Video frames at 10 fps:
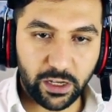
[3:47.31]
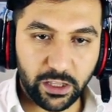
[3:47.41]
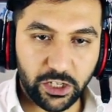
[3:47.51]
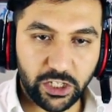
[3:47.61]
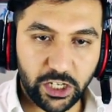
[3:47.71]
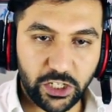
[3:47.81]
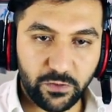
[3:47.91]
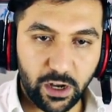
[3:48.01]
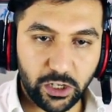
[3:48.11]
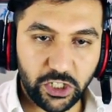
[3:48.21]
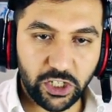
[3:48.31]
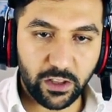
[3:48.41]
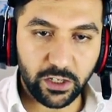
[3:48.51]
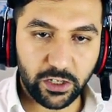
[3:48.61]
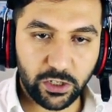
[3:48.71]
arkadaşlar şifa
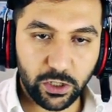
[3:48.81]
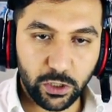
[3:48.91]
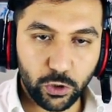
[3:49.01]
candır.